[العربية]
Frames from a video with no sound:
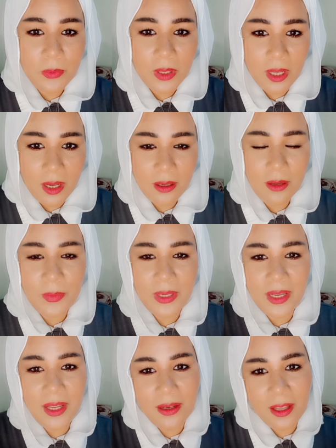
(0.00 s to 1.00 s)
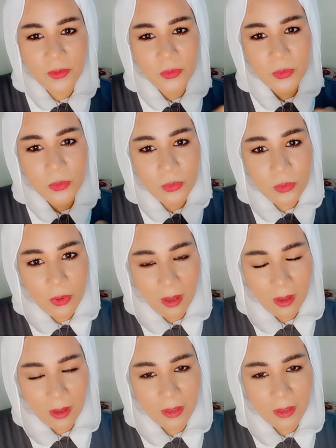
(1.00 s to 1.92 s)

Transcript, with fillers: ولا حرام ان احنا نروح